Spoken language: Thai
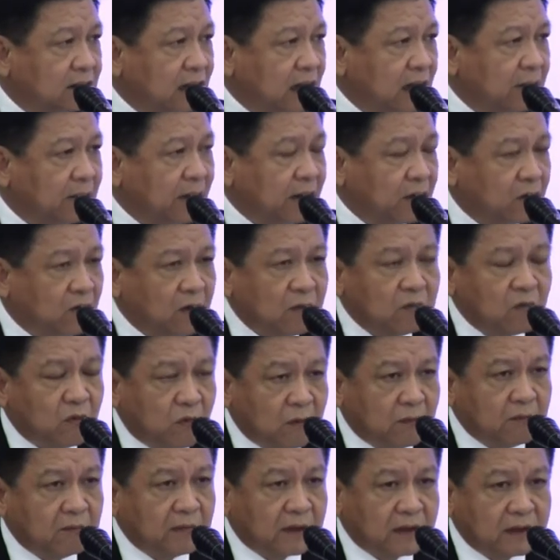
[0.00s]
เข้าไปควบ
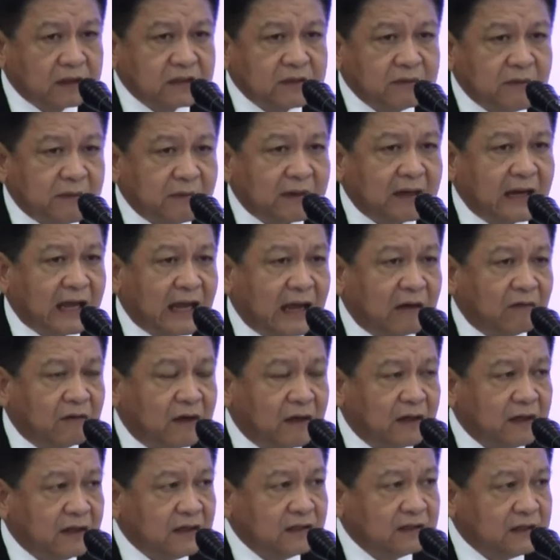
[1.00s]
คุมมันก็จะมีปัญหาว่า